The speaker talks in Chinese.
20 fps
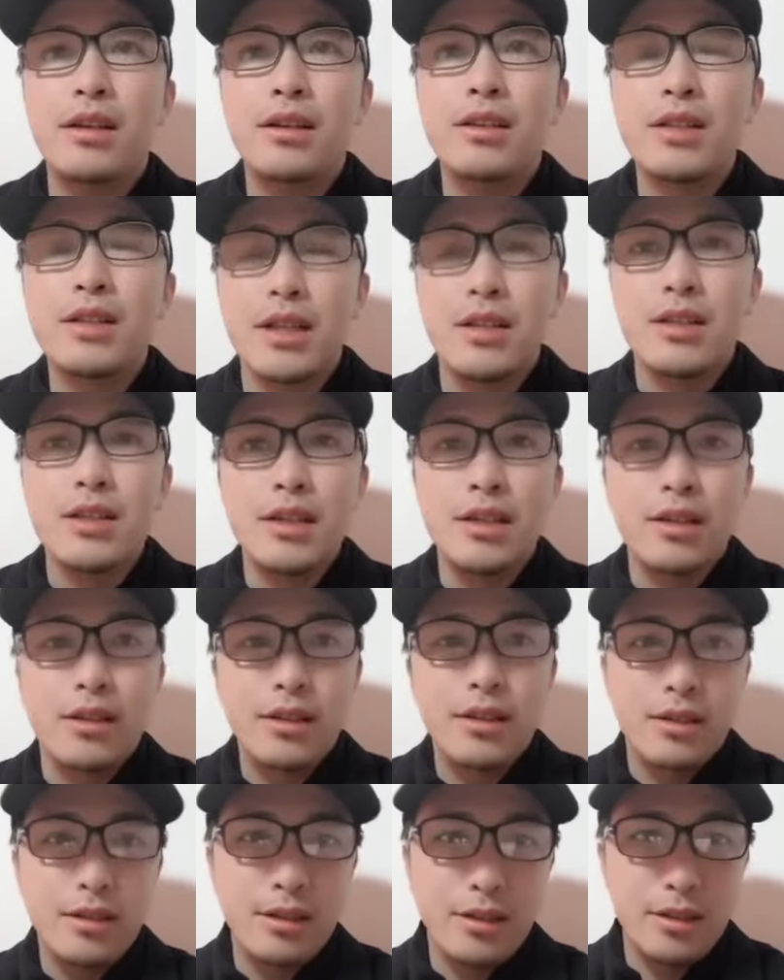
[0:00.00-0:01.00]
战
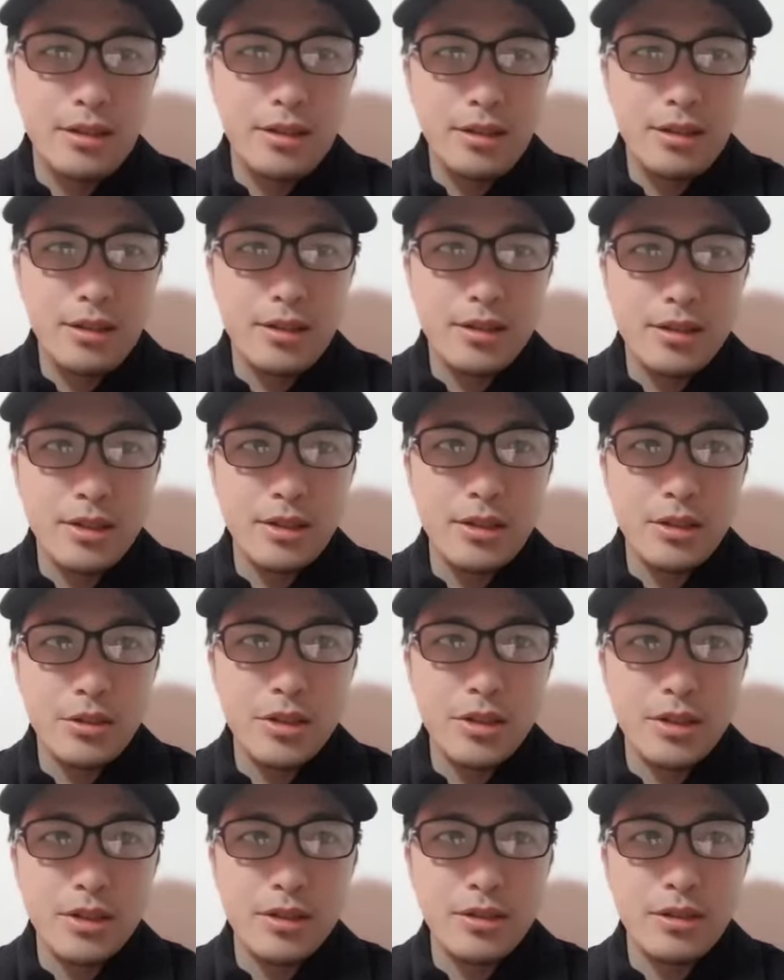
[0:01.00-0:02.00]
争”，这都
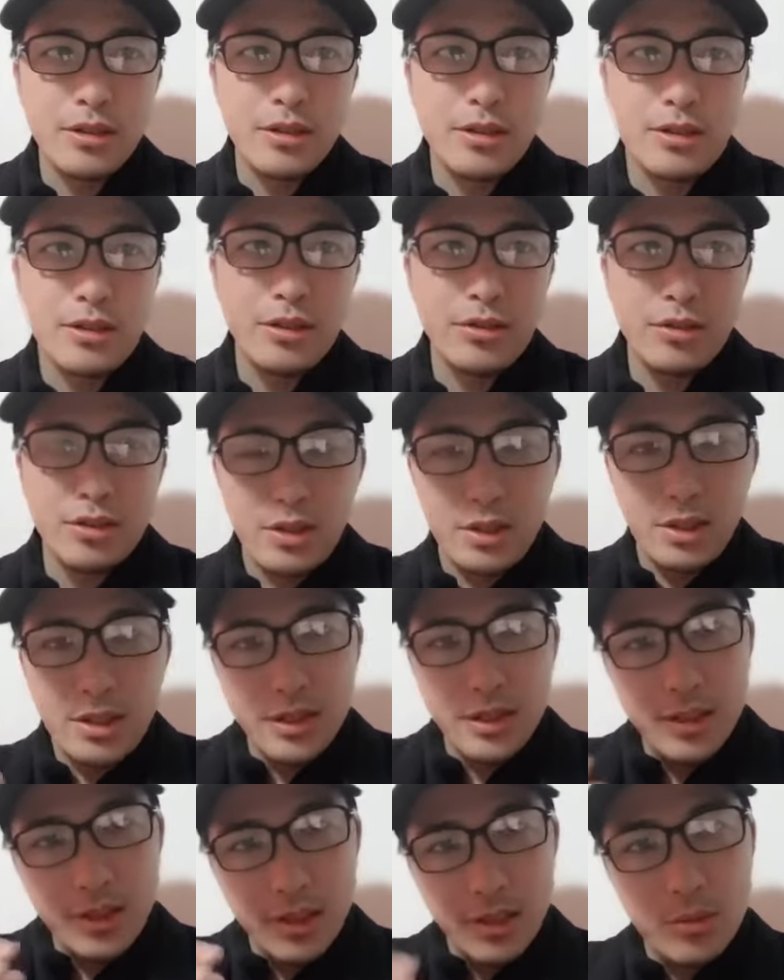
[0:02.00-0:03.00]
是直
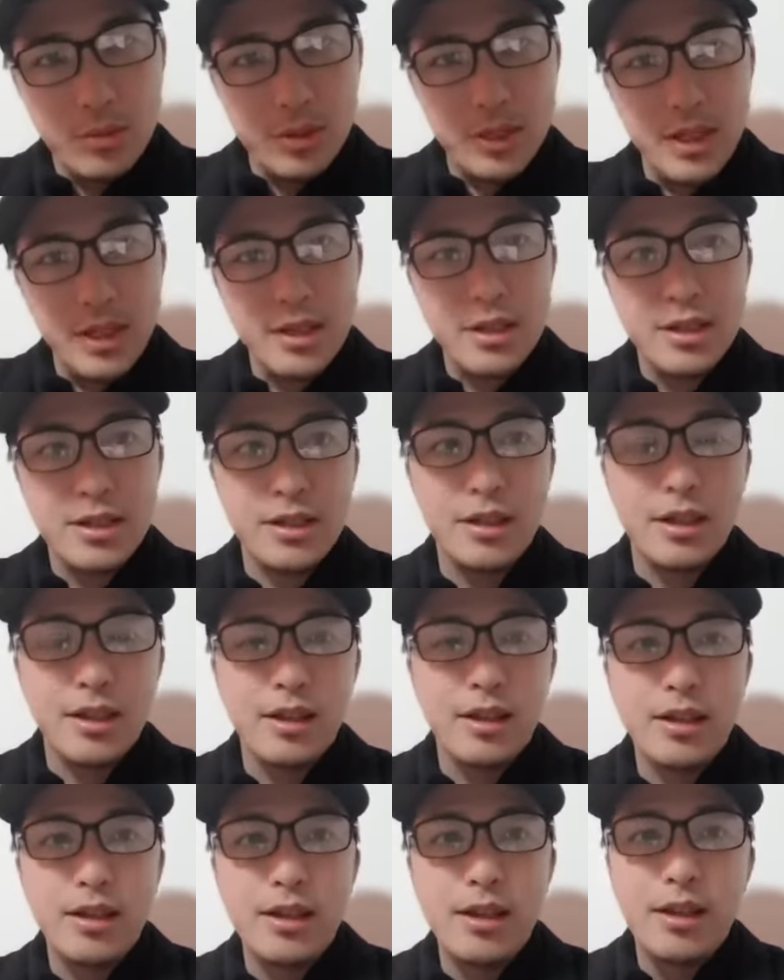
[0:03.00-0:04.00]
接介入现实的。
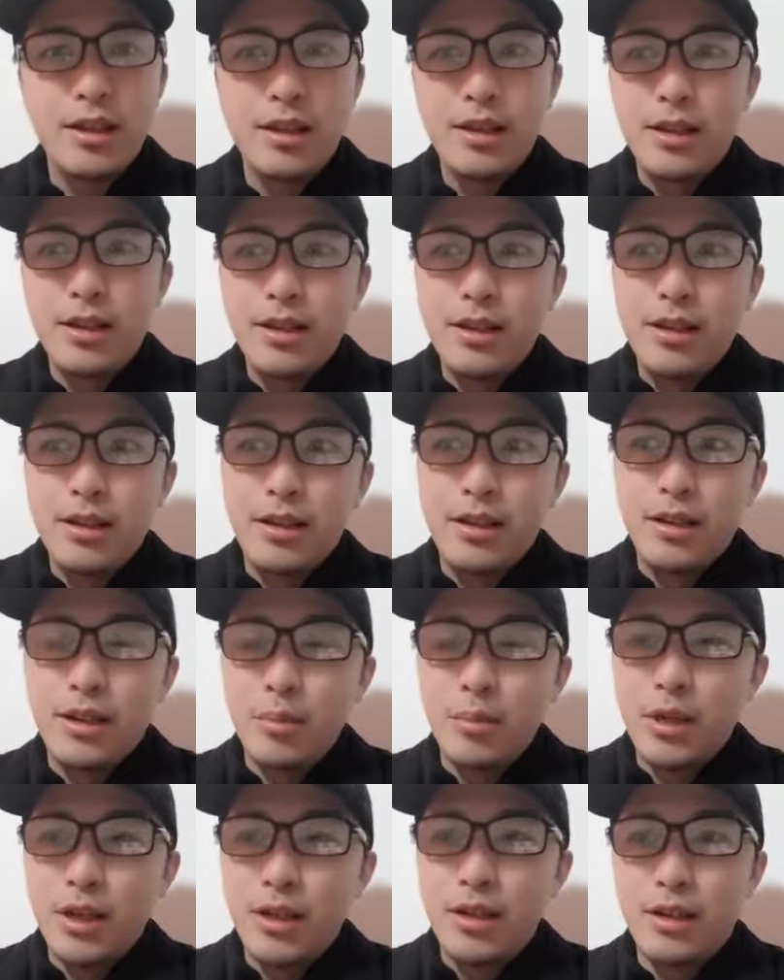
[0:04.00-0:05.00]
那
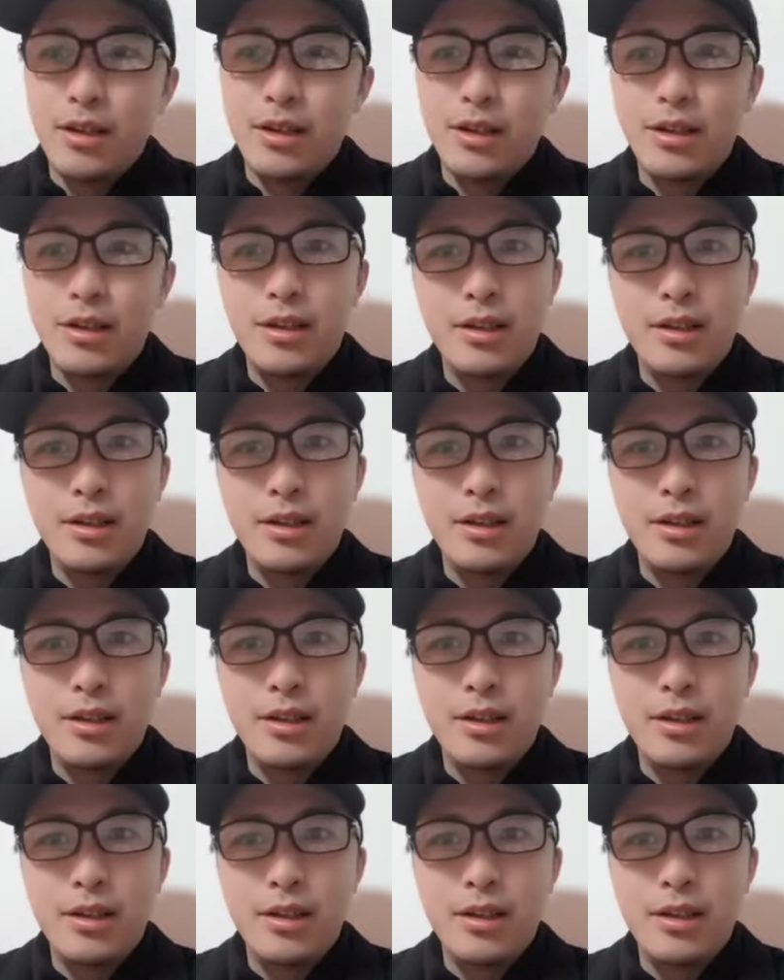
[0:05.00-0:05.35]
么，